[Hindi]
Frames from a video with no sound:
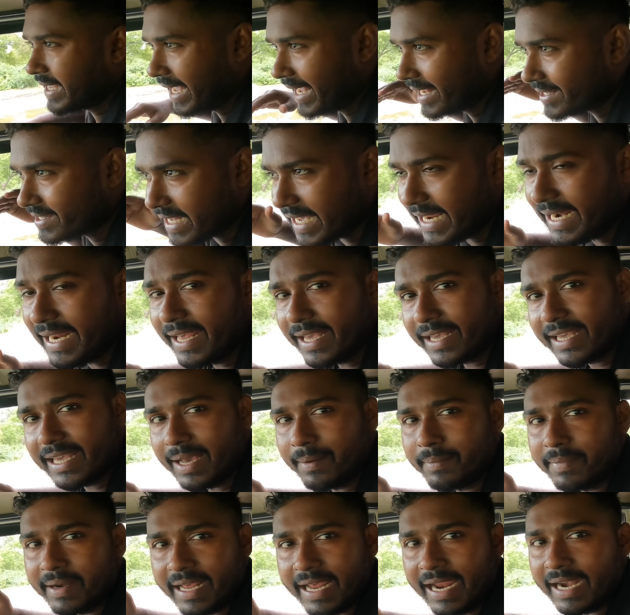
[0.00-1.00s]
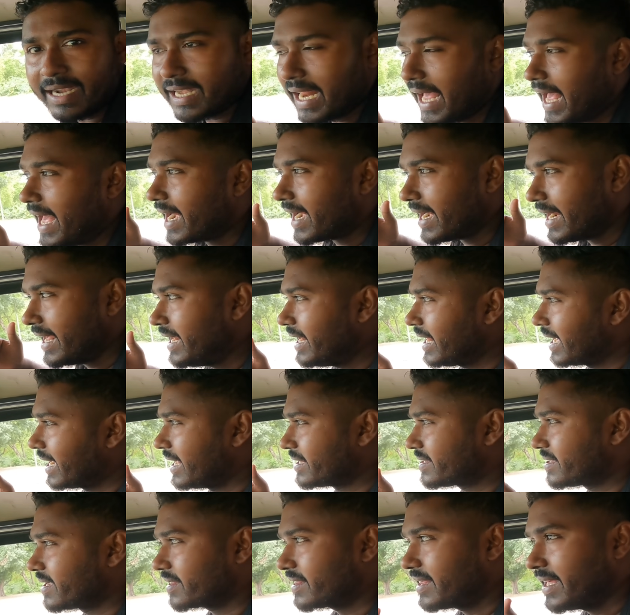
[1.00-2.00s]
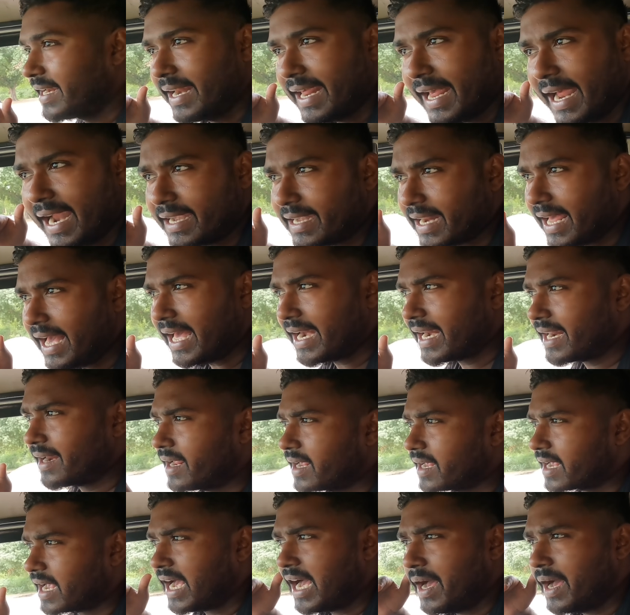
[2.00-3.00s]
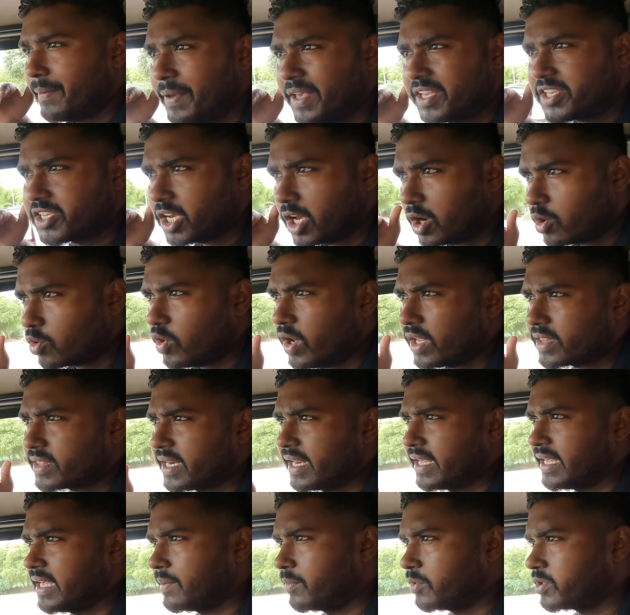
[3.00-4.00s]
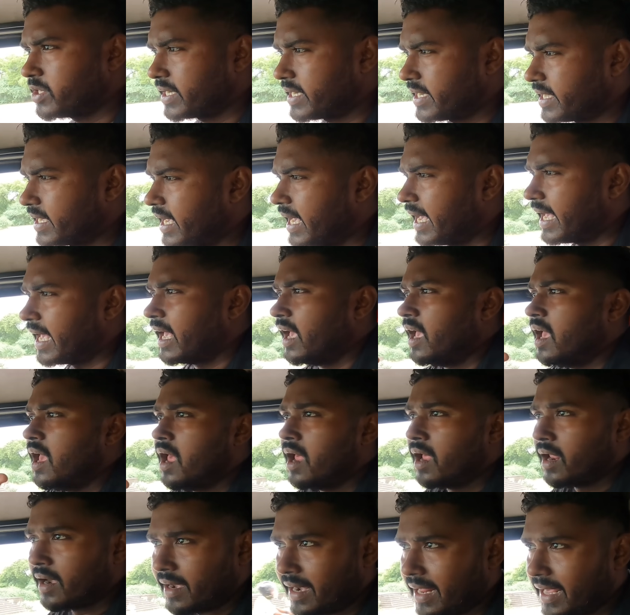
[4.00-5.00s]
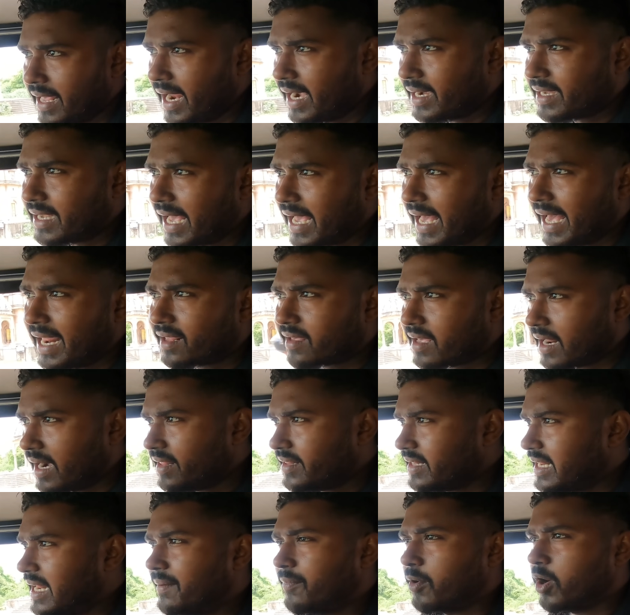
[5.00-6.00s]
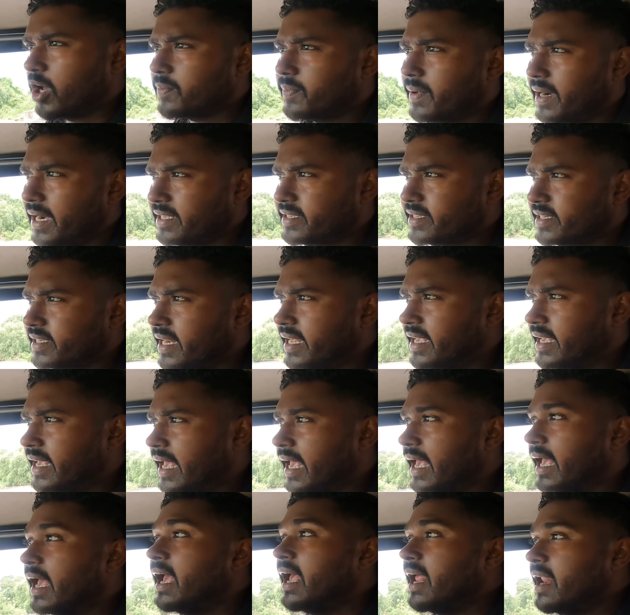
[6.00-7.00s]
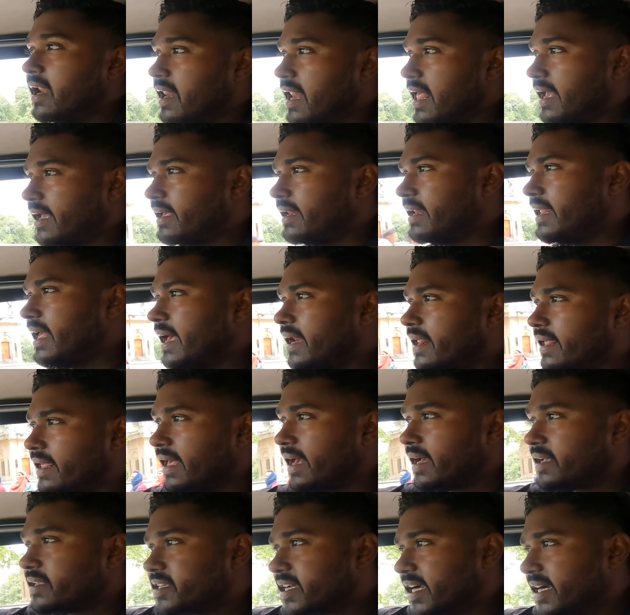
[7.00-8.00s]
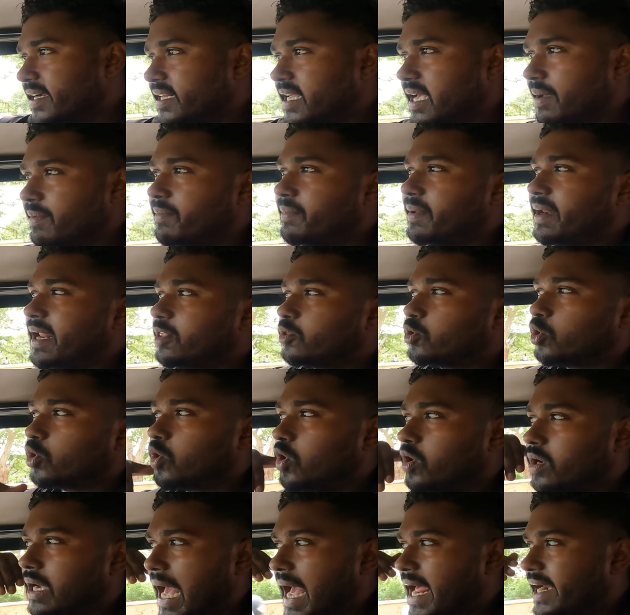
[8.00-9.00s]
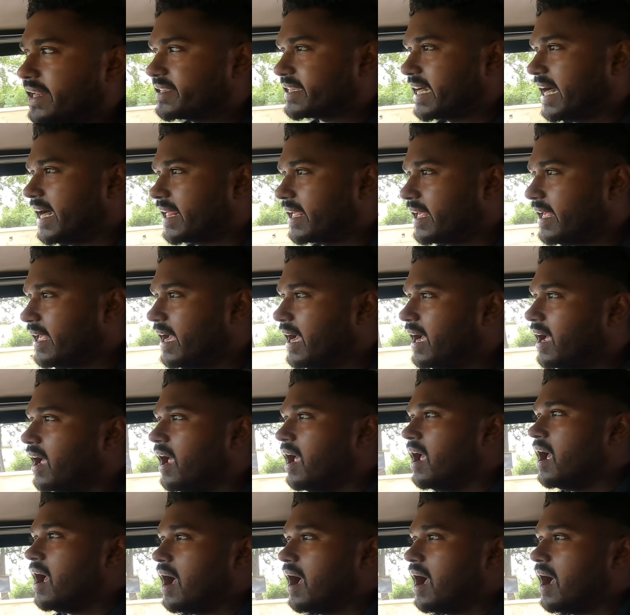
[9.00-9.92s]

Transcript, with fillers: भैया ऐसा नहीं कि हम नया टायर नहीं लगा सकते नया टायर का अभी जरूरत नहीं है मुझे ठीक है नया टायर खरीदना बहुत बड़ी चीज नहीं है लेकिन यार एक झटके में मेरा दोनों टायर चाट गया